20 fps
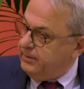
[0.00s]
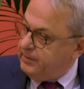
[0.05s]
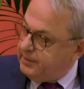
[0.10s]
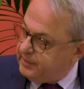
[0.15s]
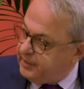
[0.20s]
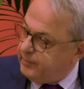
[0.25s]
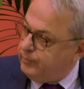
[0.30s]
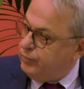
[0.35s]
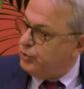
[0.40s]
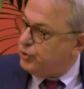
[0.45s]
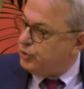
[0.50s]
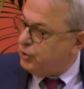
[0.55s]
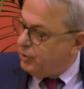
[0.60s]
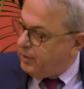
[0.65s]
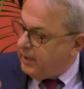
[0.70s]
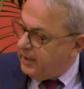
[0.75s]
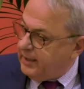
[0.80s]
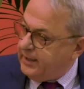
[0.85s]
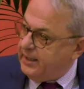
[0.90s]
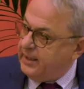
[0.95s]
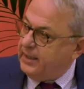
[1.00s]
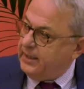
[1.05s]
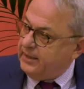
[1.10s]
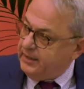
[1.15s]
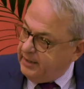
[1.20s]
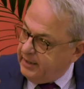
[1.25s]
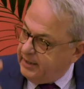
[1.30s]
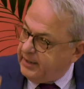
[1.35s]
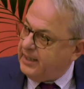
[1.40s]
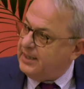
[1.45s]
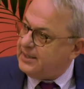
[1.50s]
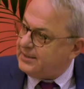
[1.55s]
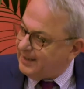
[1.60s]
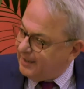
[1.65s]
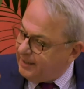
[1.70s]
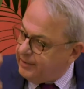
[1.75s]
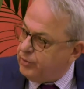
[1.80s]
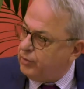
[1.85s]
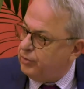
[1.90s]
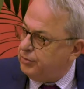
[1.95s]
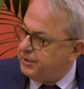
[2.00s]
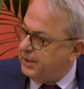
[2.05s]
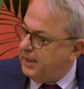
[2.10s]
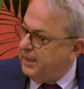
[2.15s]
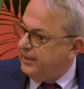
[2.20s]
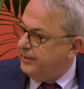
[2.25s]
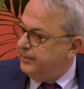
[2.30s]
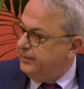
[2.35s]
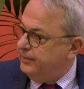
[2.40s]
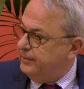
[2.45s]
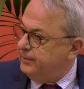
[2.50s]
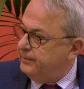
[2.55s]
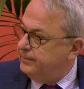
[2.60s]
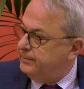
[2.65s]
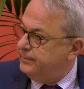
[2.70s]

distribuzione di ricchezza all'incontrario.